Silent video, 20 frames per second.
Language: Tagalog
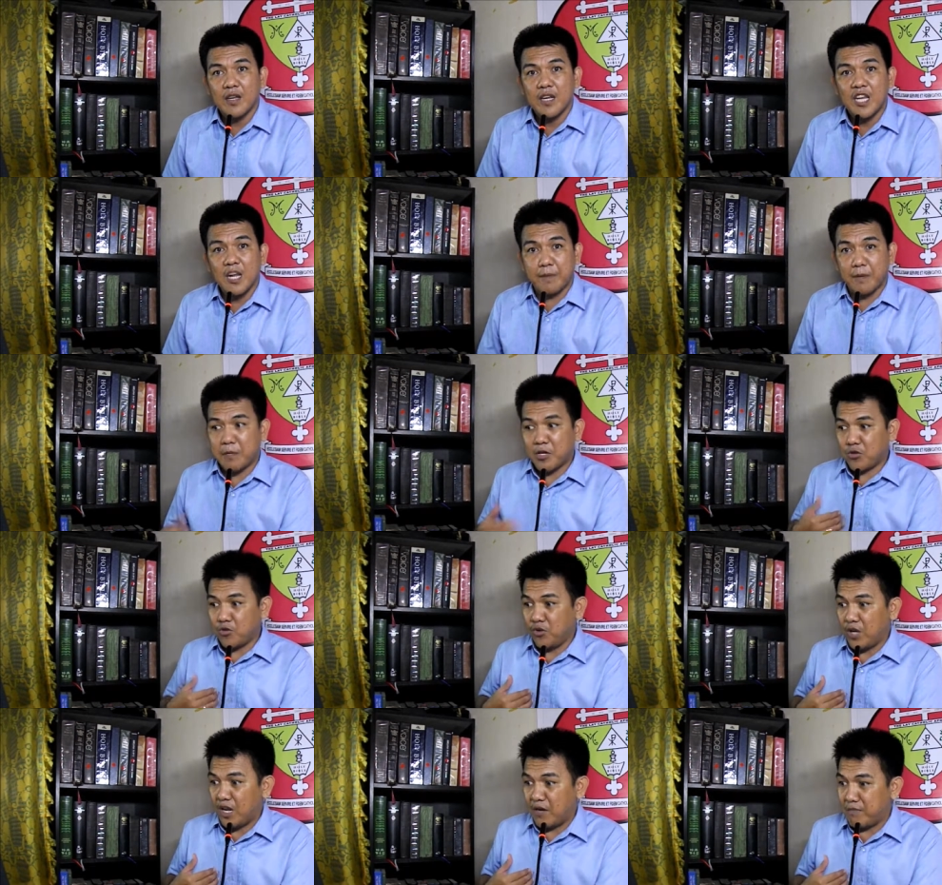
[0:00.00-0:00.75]

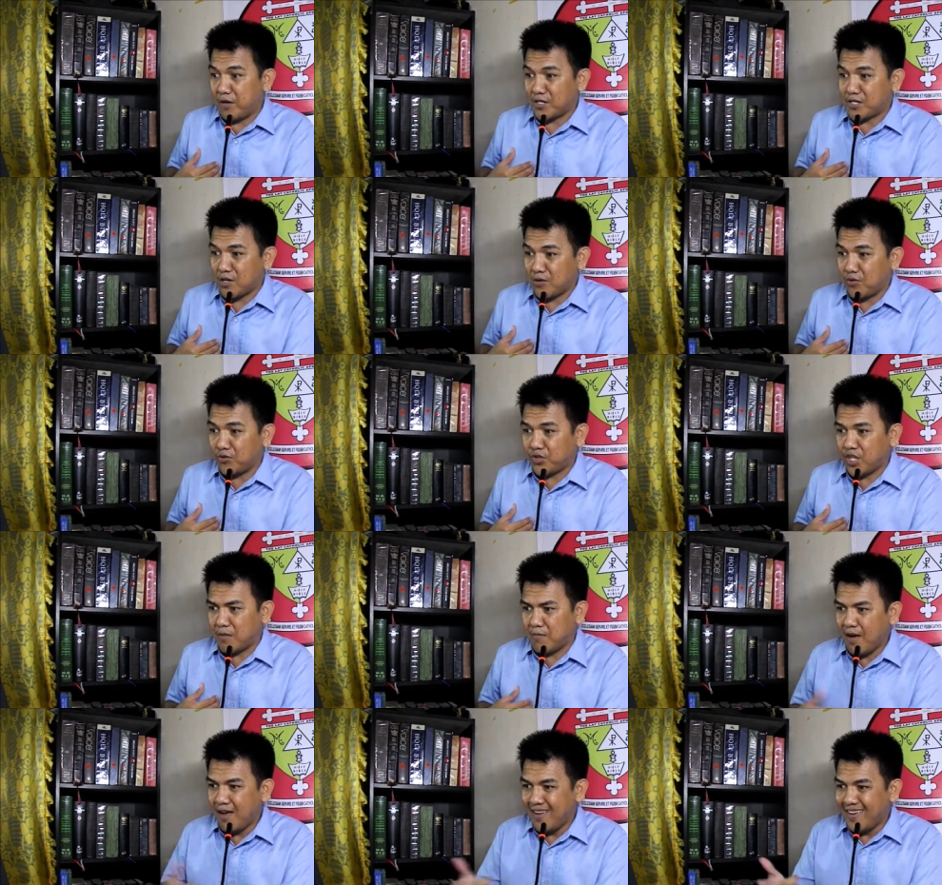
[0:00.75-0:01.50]
Napamatunan ba sa akong
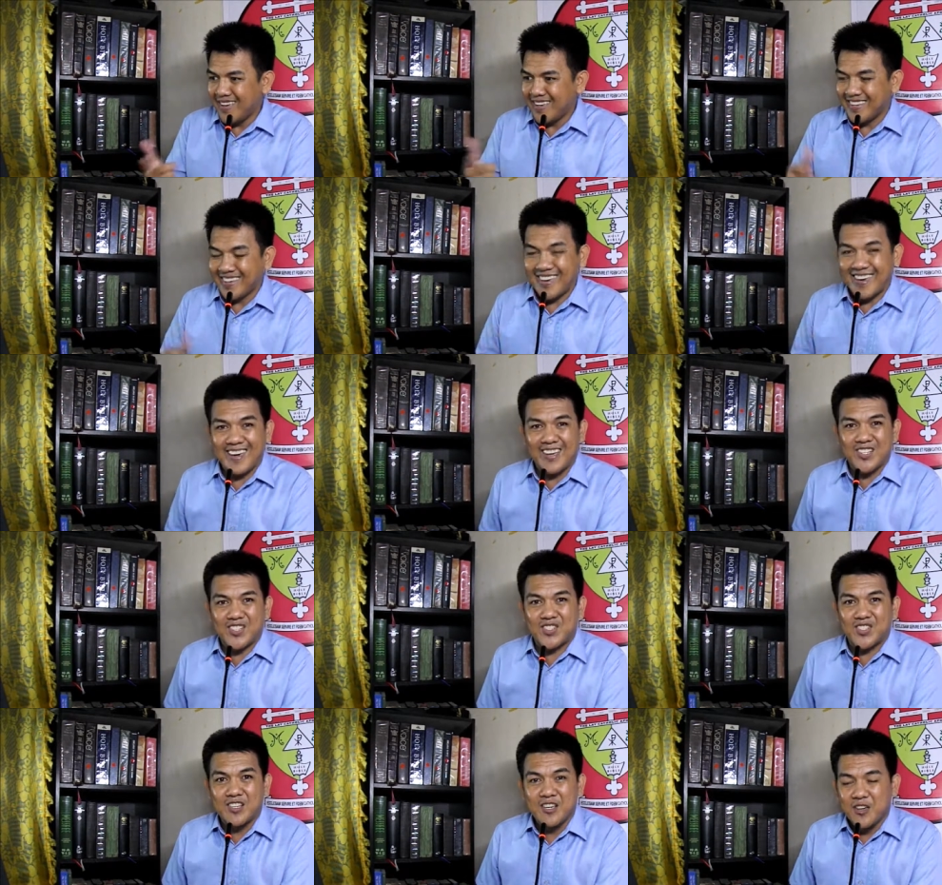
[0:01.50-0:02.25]
tema?
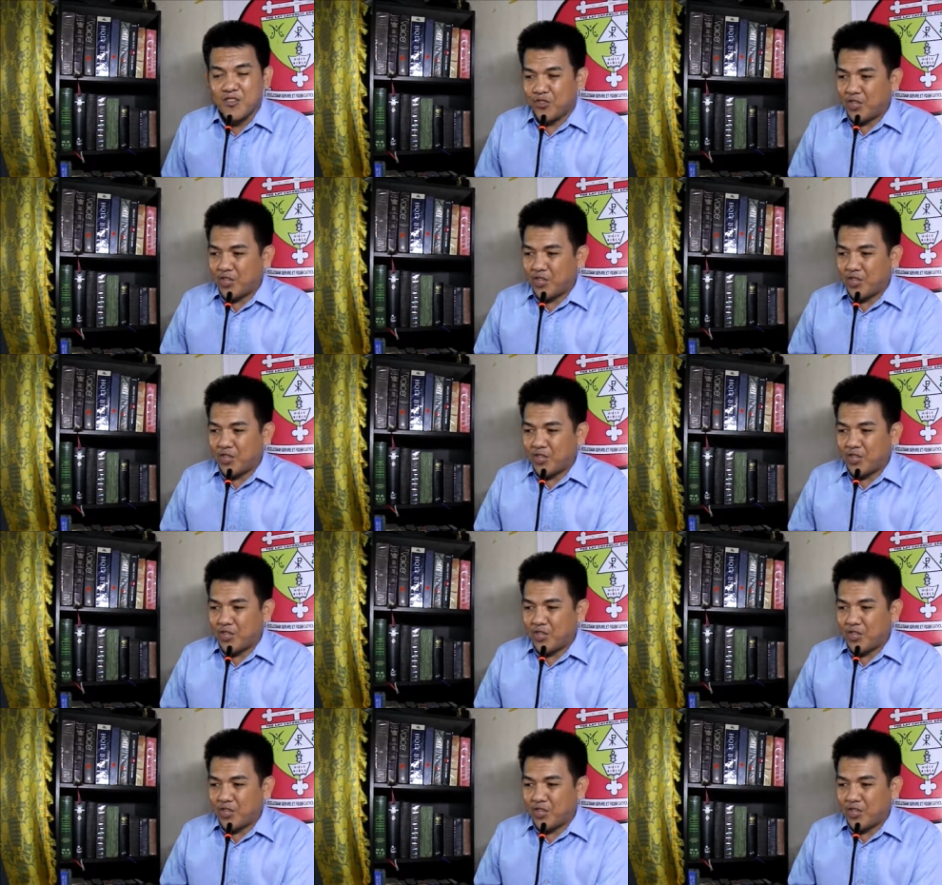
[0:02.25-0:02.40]
Yes,